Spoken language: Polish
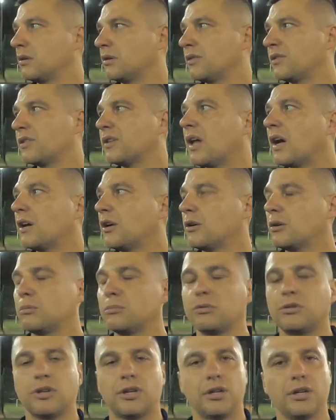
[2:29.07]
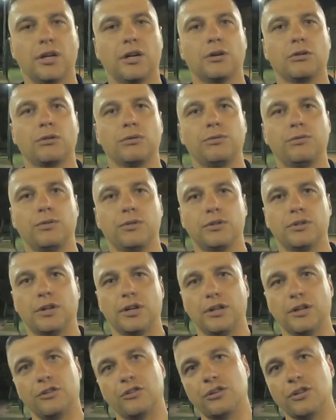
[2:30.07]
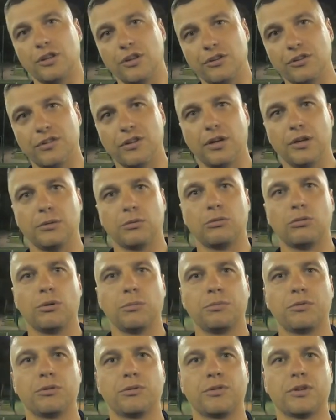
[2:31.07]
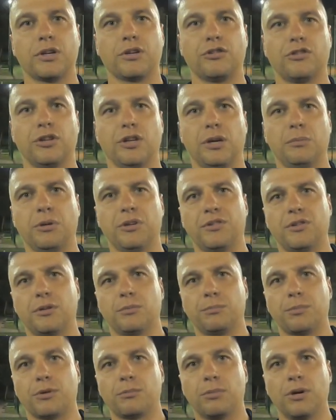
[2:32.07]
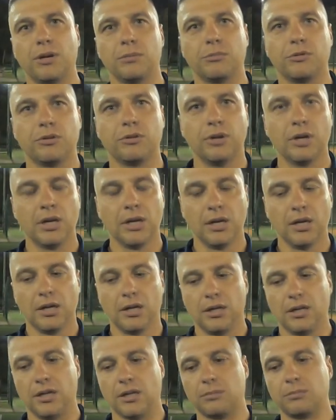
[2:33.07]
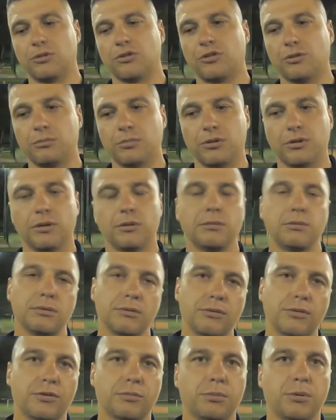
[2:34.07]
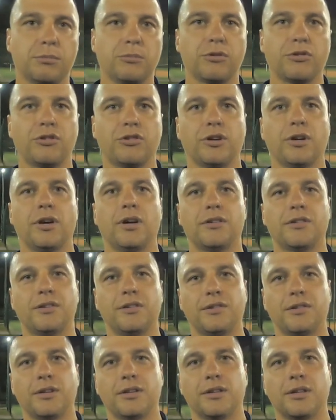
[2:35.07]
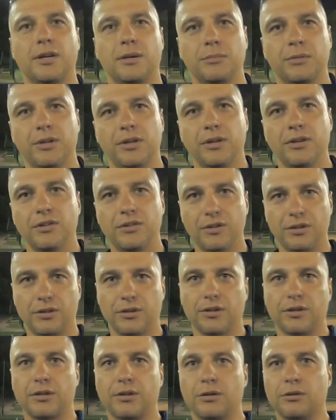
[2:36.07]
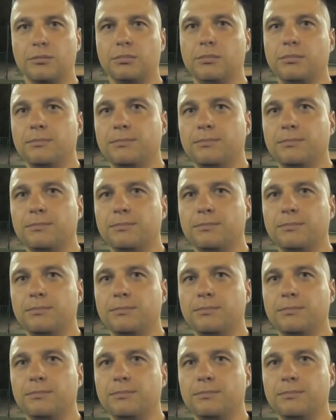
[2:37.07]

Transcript: znają trenerów, trenerzy też znają chłopców, także nie ma z tym problemu, jakby żeby wspomóc się asystentami z innych grup